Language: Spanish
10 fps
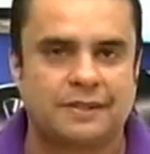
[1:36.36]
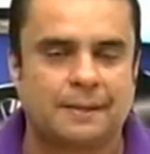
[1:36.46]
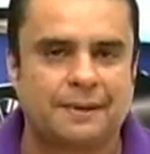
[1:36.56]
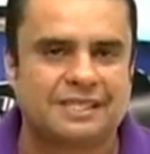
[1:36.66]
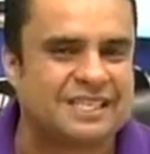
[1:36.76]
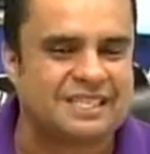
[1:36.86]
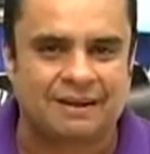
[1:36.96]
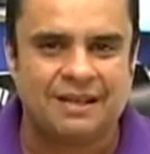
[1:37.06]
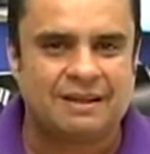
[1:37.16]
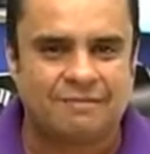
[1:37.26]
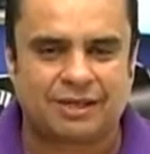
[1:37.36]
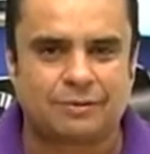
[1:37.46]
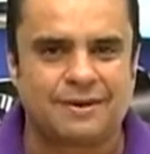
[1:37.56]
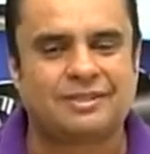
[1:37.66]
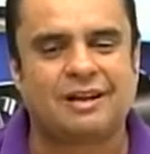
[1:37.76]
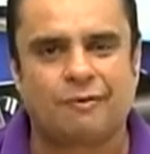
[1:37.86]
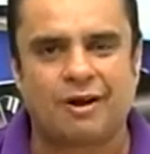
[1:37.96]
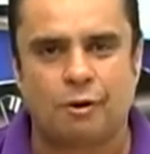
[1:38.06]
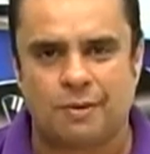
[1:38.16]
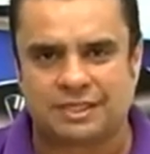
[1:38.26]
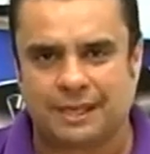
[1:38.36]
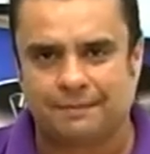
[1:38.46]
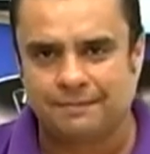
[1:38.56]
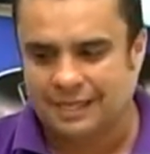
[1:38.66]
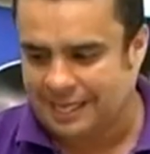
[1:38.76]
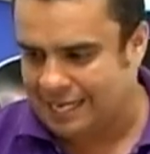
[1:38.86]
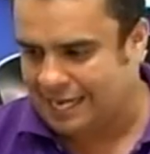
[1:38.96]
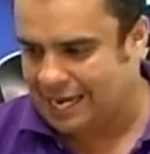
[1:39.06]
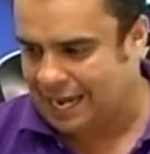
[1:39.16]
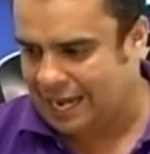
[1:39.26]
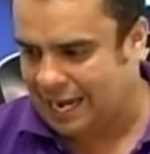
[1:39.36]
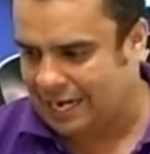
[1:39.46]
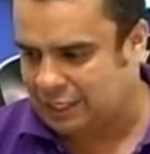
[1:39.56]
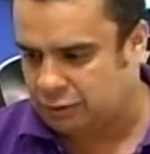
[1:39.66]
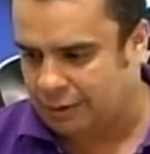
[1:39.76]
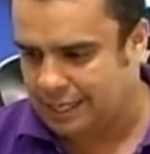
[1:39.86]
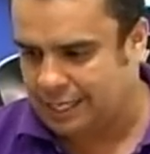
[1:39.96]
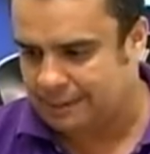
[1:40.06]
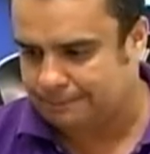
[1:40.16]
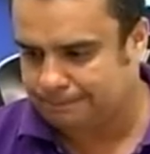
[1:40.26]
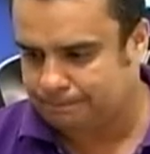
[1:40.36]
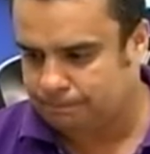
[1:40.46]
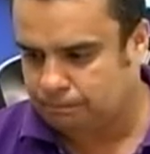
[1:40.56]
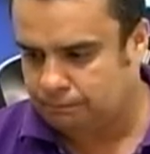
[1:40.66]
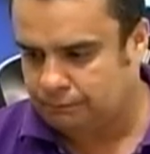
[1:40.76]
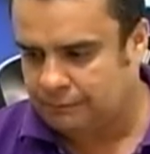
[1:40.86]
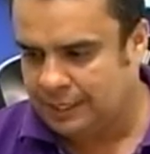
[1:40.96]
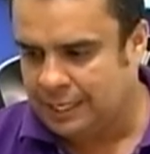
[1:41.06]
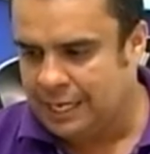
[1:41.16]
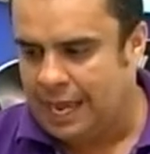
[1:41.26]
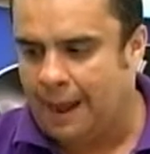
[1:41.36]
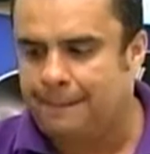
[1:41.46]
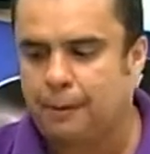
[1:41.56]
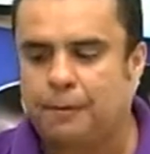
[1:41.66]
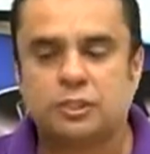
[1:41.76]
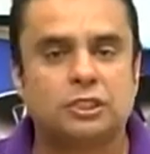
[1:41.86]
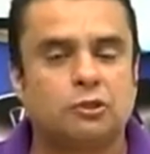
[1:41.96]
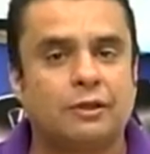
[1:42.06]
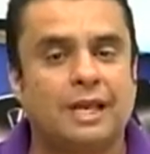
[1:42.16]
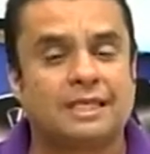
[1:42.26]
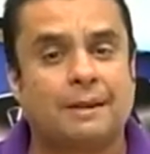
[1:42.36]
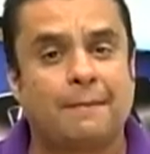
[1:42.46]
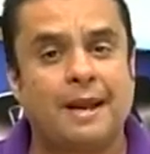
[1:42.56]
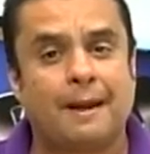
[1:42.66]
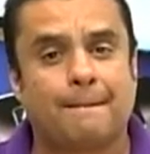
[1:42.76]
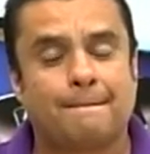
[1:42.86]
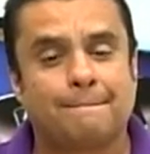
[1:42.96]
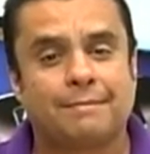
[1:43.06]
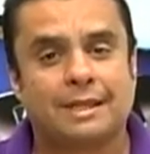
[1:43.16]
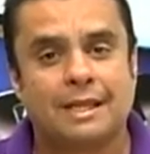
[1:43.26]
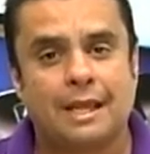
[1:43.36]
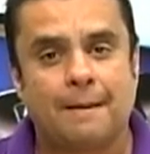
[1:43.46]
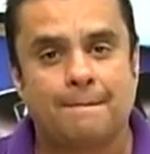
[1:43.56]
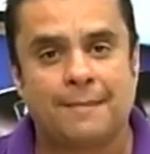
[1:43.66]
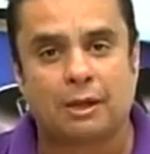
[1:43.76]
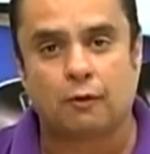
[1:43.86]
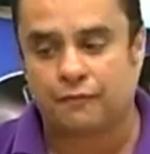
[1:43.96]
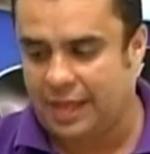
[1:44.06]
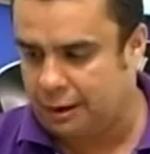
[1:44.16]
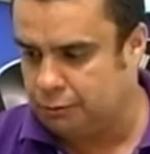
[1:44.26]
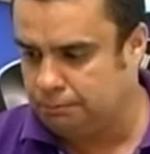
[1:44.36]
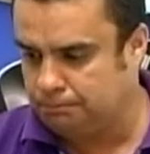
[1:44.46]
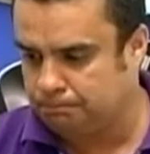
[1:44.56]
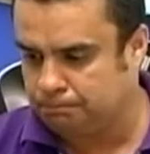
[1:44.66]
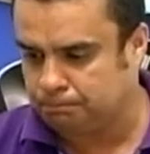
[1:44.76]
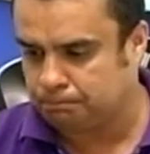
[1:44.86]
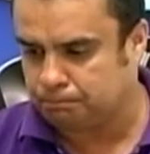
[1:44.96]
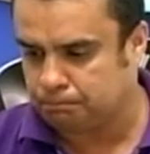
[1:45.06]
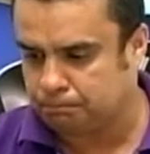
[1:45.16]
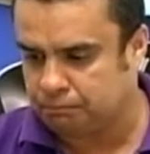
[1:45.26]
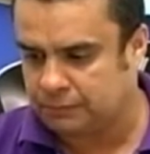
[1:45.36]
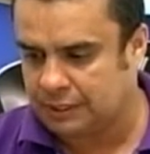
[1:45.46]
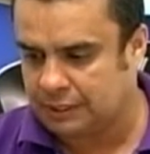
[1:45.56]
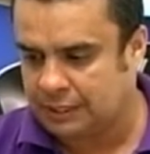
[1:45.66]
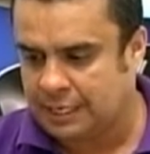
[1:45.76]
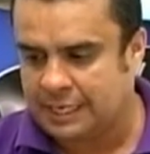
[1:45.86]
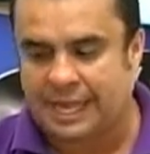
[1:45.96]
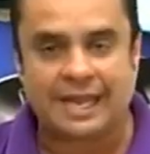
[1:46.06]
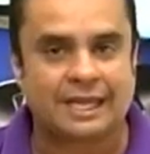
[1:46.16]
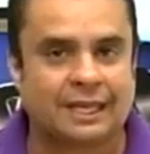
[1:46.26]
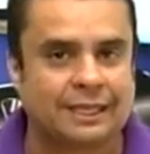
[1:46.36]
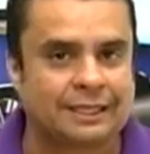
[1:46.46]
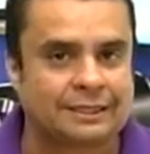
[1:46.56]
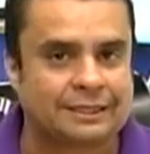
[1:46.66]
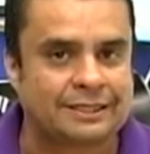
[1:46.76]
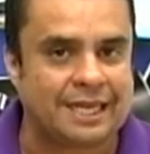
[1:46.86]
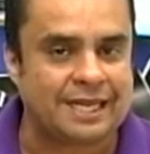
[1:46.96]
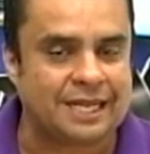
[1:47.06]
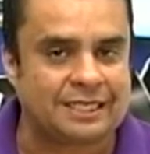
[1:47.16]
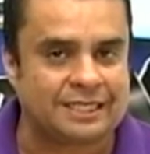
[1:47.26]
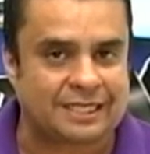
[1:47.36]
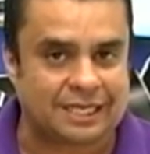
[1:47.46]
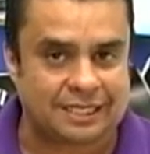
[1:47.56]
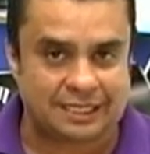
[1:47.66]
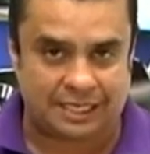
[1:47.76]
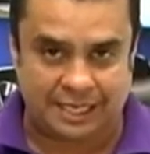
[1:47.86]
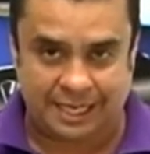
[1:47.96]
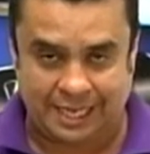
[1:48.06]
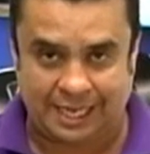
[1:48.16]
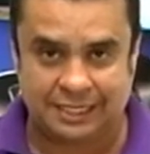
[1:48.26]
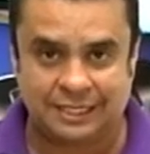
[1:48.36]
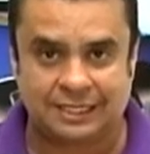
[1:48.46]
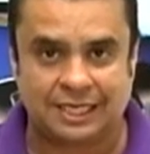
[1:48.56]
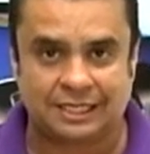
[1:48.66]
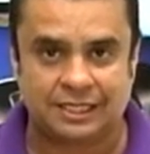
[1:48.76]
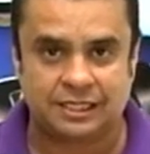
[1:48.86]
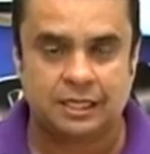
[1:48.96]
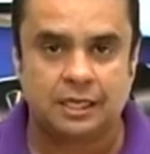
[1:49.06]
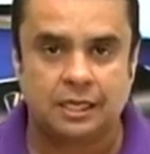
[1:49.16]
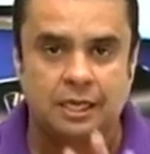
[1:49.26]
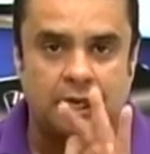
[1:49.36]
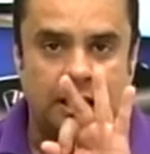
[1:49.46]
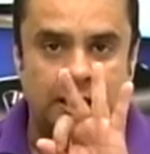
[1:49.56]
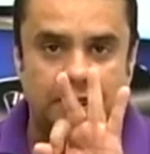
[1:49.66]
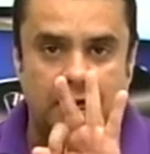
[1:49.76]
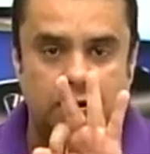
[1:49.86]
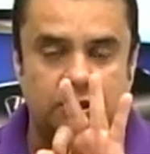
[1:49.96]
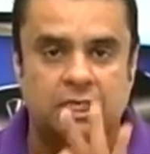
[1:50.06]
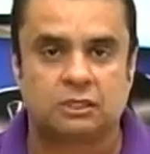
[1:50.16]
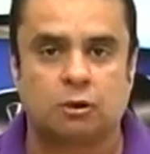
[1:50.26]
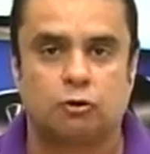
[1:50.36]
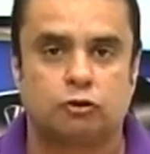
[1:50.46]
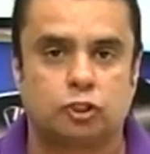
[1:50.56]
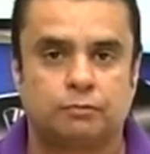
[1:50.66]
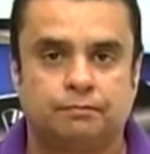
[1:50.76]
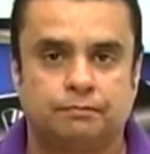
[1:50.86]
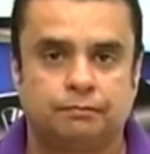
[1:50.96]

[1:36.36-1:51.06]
vicepresidencia, más o menos tal cual como está en la actualidad. A propósito de la asamblea, me contaron mm, que hay serias distancias y grandes distancias entre los tres godos,